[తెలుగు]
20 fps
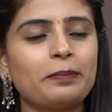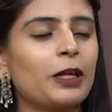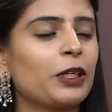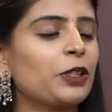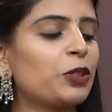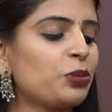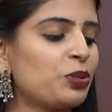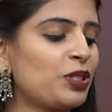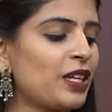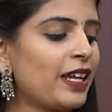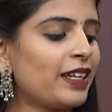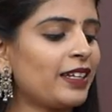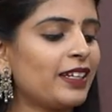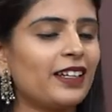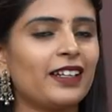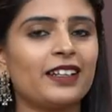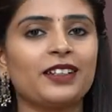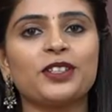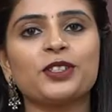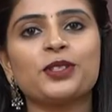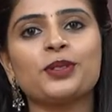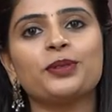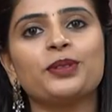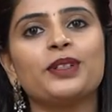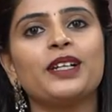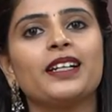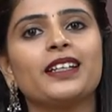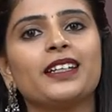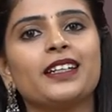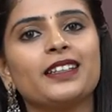పట్టు శారీ అండి
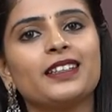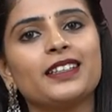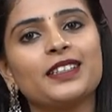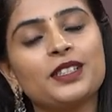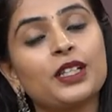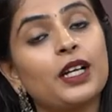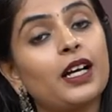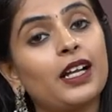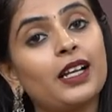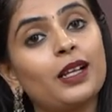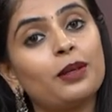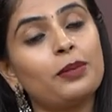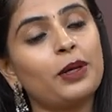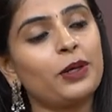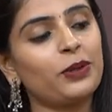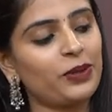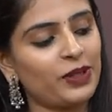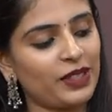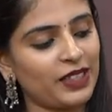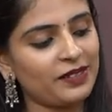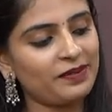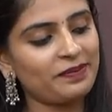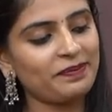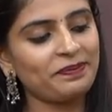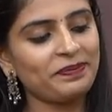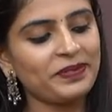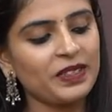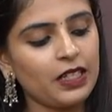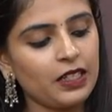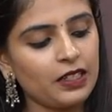చూడ్డానికి అయితే చాలా బాగుంది
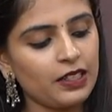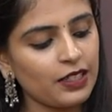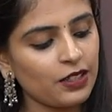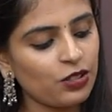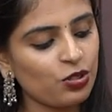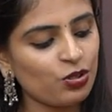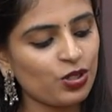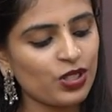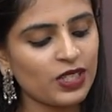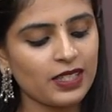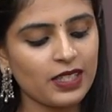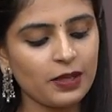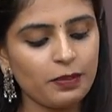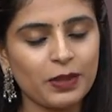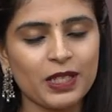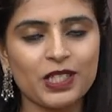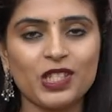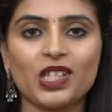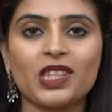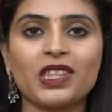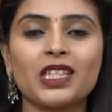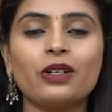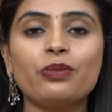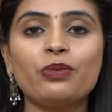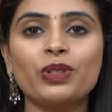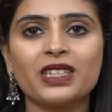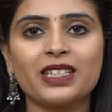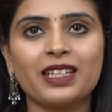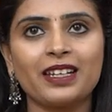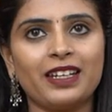నెక్స్ట్ వచ్చేసి మెజంతా
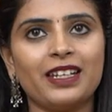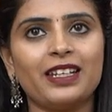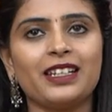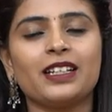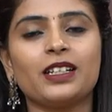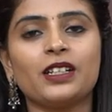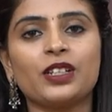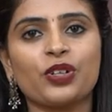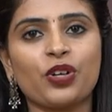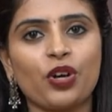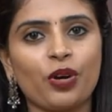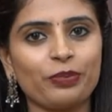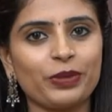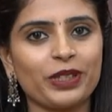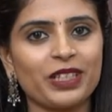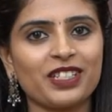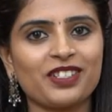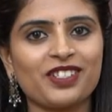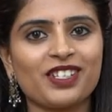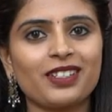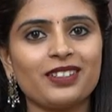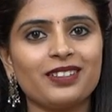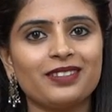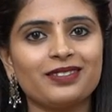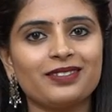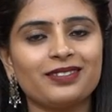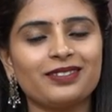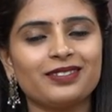విత్ గ్రీన్ కలర్ కాంబినేషన్